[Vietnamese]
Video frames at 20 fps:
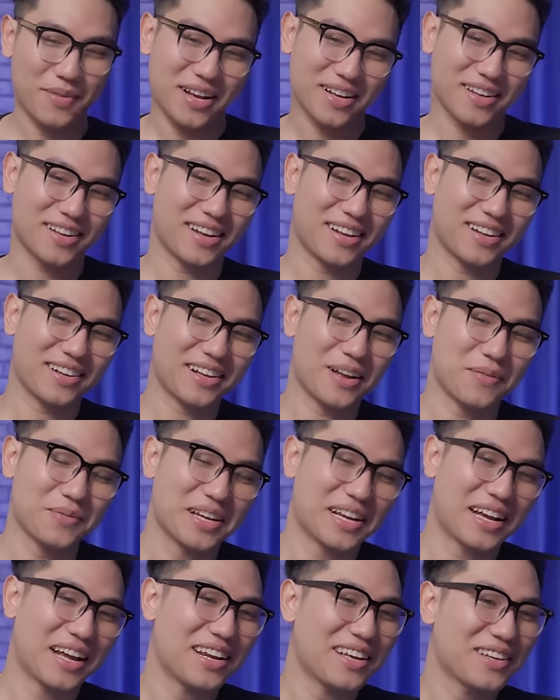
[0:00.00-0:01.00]
đang khá, cảm
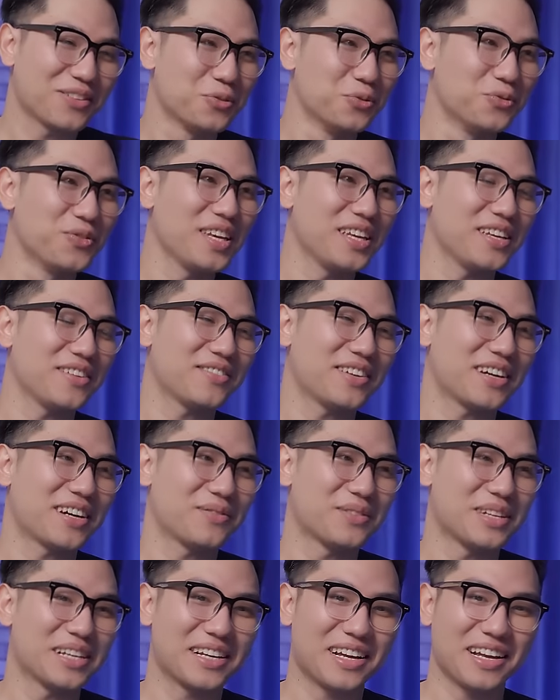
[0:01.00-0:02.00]
thấy khá là thú vị và
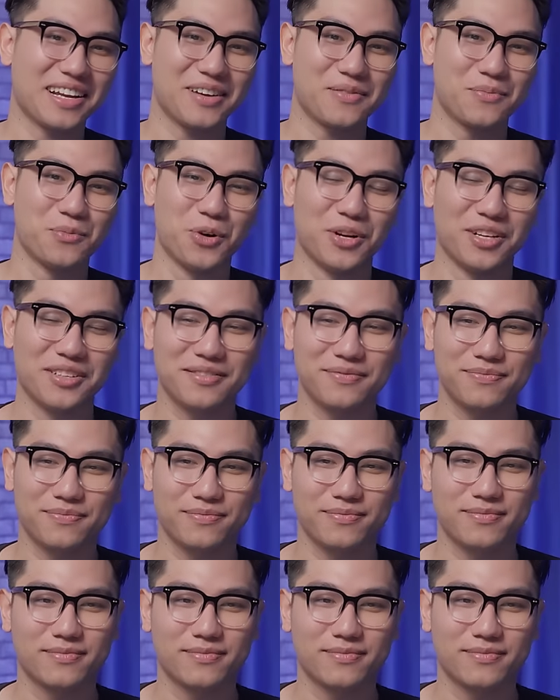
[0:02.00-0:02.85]
cảm thấy khá là muốn,